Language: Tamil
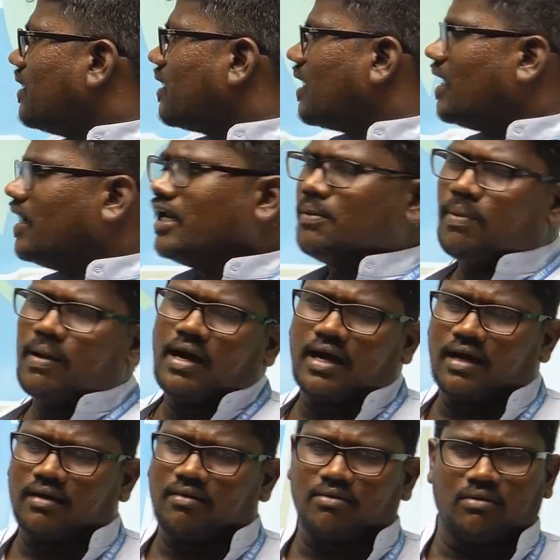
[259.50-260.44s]
கண்டிப்பாக
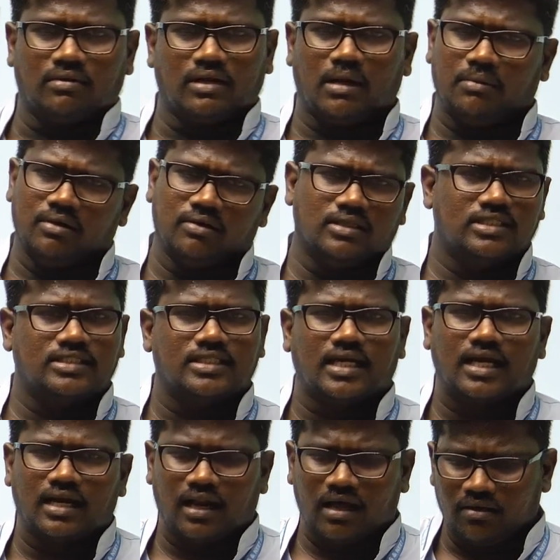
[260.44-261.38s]
நம்ம வந்து
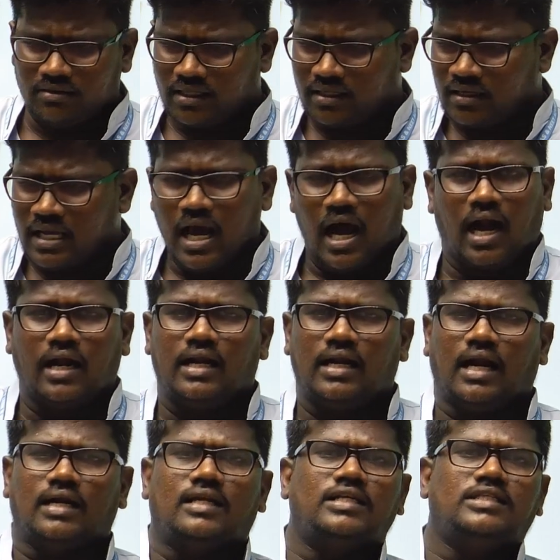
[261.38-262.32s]
சிக்கன்லாம் வந்து
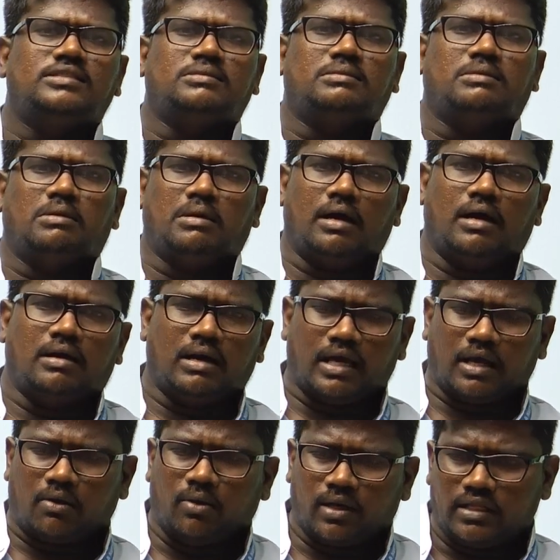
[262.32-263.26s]
அட்லீஸ்ட் லைக்
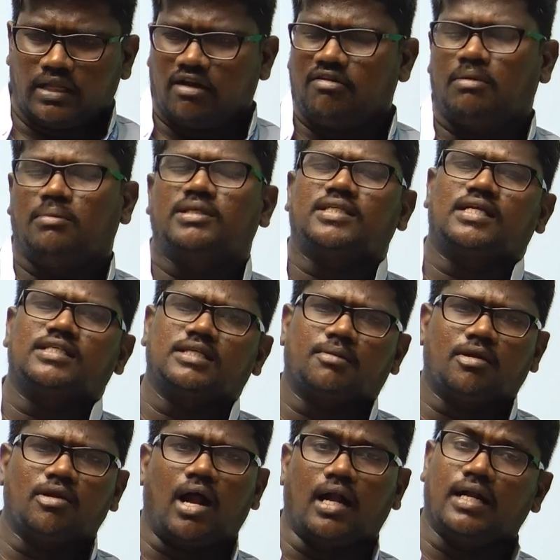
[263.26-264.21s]
ஒரு தடவை நம்ம சிக்கன்
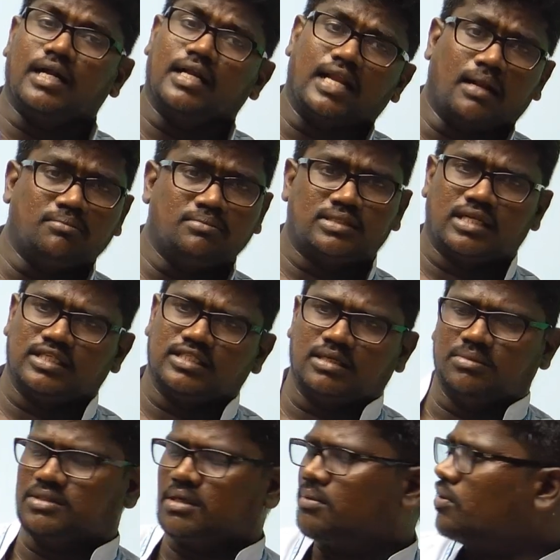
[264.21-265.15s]
சாப்பிடலாம் ஹண்ட்ரட் கிராம்ஸ்லாம் நம்ம
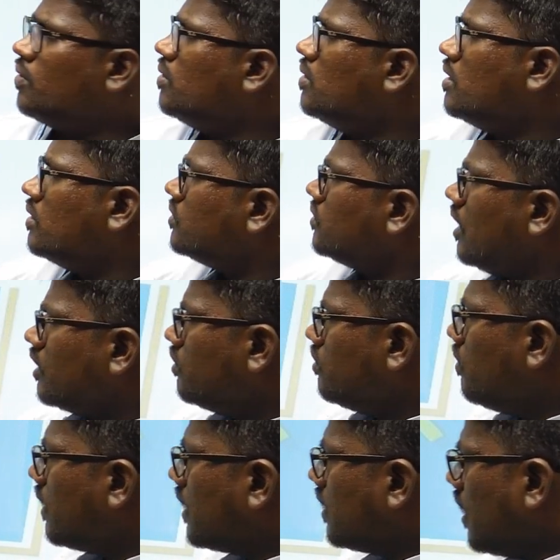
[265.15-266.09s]
சாப்பிடுவோம் ஸோ அதுவும்
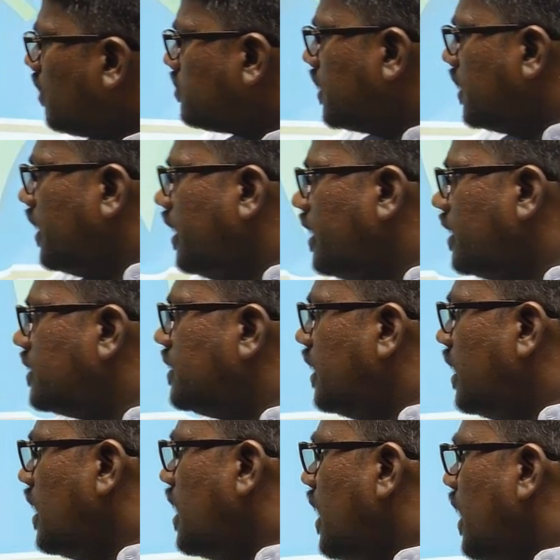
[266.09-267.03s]
வராது ஆப்ஷன் டி இஸ் தி
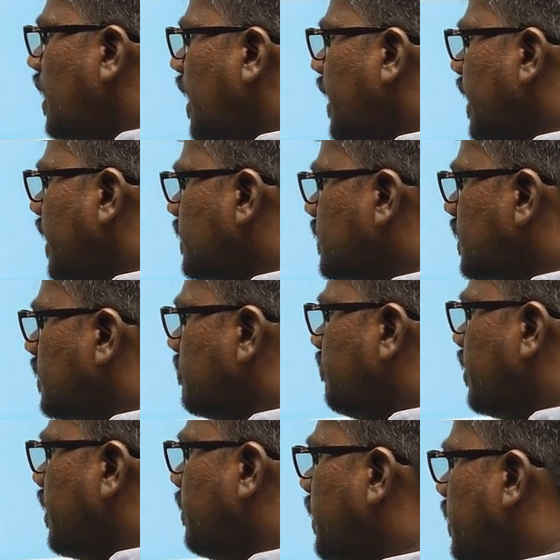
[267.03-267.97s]
ரைட் ஆன்சர்
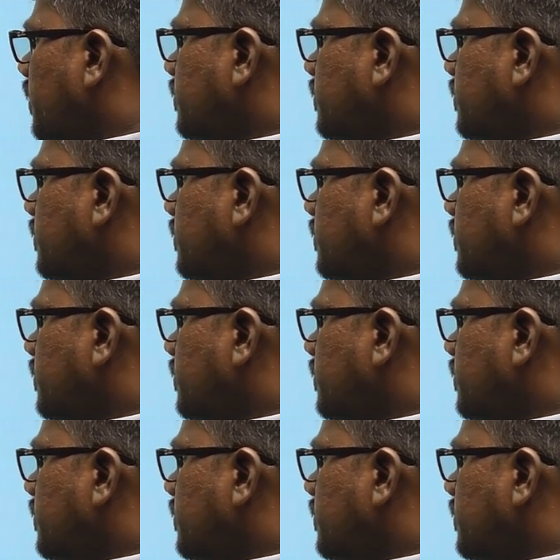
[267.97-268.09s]
விட்டமின்